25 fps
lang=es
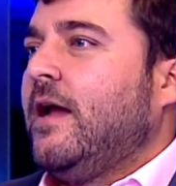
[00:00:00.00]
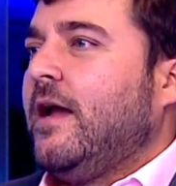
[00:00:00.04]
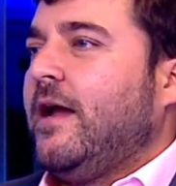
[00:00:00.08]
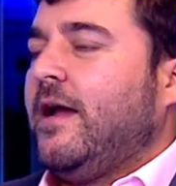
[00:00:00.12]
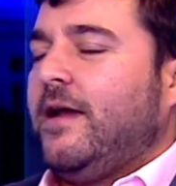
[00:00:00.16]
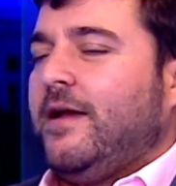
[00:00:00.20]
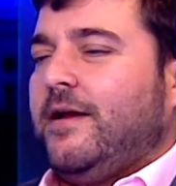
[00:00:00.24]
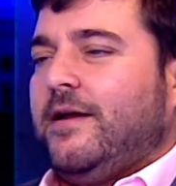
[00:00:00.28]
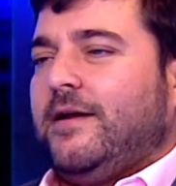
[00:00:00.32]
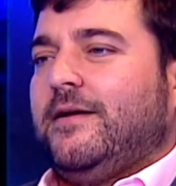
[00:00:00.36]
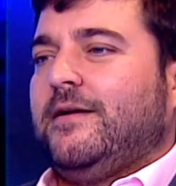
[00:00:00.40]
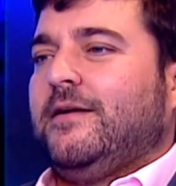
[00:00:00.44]

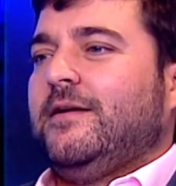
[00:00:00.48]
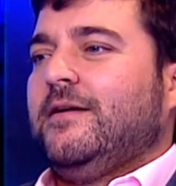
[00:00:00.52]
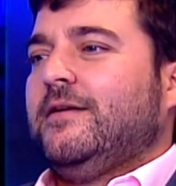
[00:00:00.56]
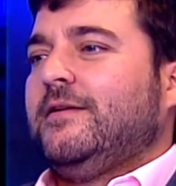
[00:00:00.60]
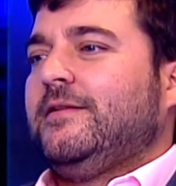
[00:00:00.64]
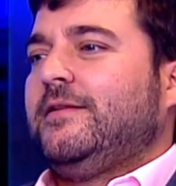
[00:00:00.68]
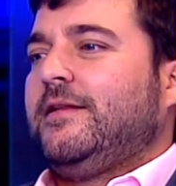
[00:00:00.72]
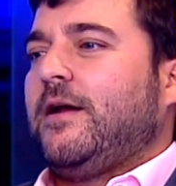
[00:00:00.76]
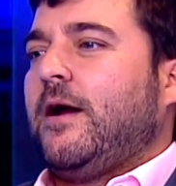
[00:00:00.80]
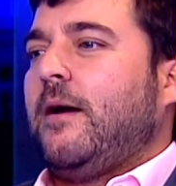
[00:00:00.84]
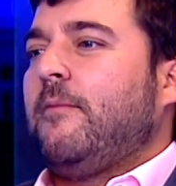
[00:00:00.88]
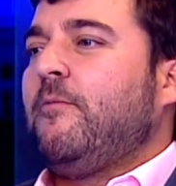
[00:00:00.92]
eh,
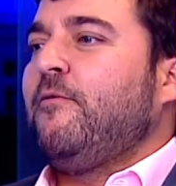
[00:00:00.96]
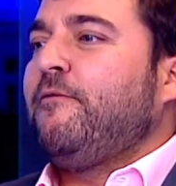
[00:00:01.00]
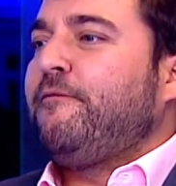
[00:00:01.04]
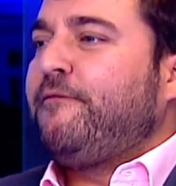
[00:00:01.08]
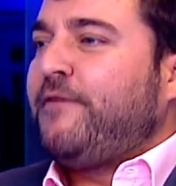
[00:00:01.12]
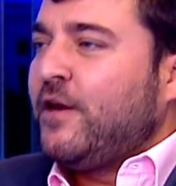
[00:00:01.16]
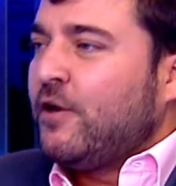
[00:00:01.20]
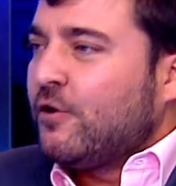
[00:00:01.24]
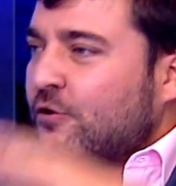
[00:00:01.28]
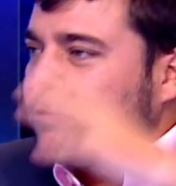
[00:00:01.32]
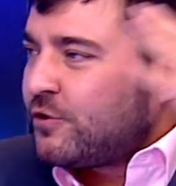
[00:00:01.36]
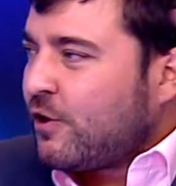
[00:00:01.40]
digamos,
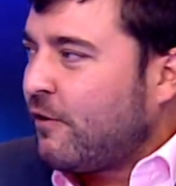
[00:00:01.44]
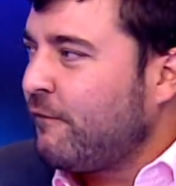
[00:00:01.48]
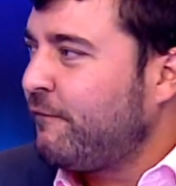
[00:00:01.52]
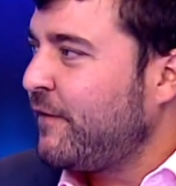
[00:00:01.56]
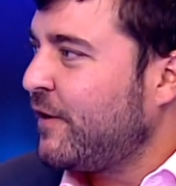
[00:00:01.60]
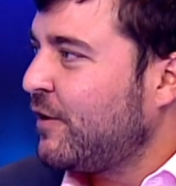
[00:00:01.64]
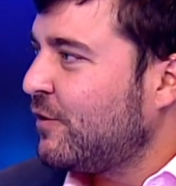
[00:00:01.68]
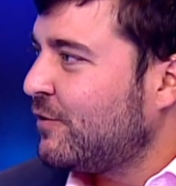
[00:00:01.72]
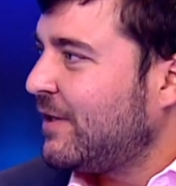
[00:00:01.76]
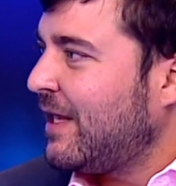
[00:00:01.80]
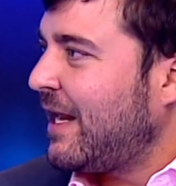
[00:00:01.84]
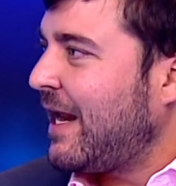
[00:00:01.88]

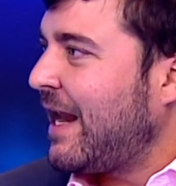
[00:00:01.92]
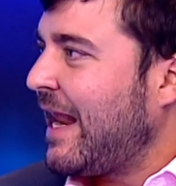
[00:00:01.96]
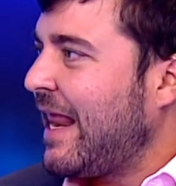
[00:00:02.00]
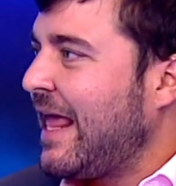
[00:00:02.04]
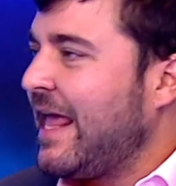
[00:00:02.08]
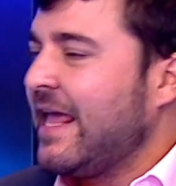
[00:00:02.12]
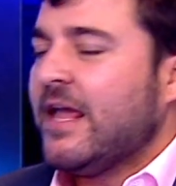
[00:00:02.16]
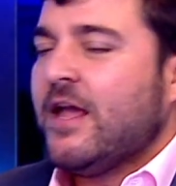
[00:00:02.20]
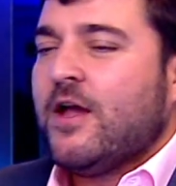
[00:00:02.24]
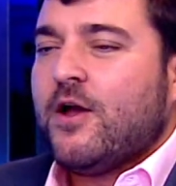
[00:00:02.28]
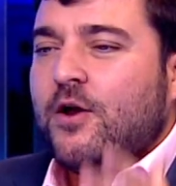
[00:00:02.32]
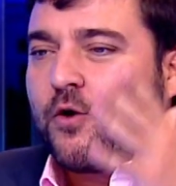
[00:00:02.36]
filosóficos de la
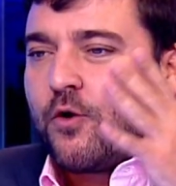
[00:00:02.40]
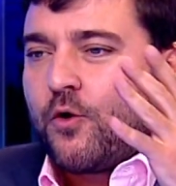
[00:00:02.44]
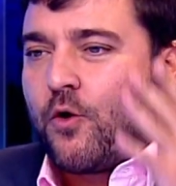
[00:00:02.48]
ley.